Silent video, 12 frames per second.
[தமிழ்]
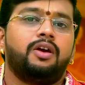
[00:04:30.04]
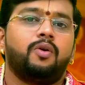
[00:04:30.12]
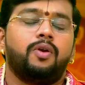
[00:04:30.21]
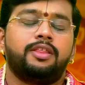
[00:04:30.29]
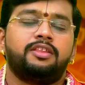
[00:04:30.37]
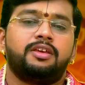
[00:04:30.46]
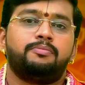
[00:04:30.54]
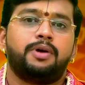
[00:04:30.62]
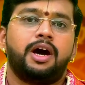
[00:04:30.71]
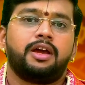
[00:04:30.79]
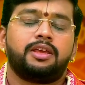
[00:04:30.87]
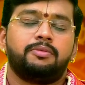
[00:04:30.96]
குழந்தை
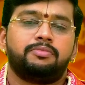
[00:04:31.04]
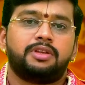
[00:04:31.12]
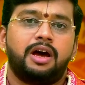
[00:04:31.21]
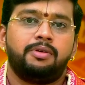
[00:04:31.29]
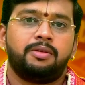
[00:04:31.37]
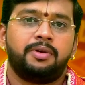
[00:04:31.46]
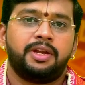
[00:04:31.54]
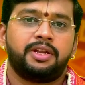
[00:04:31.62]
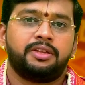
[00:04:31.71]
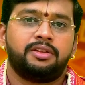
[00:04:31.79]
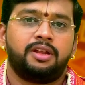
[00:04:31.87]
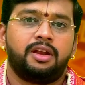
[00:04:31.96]
பாக்கியம் தாமதம்
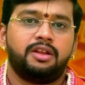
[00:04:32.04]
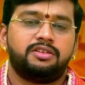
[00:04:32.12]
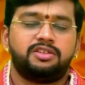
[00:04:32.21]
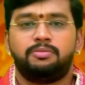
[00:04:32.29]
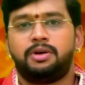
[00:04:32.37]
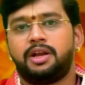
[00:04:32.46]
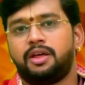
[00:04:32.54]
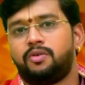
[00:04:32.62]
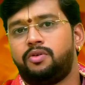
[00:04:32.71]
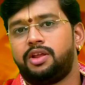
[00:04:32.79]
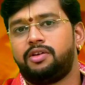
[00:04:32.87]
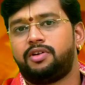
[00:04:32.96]
வாங்கிட்டு நிச்சயமாக
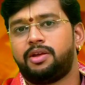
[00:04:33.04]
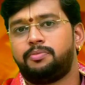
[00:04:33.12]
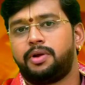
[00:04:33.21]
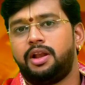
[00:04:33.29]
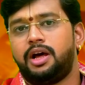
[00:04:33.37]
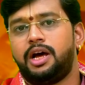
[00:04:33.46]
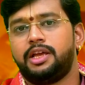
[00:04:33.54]
நடக்கக்கூடிய வாய்ப்புகள்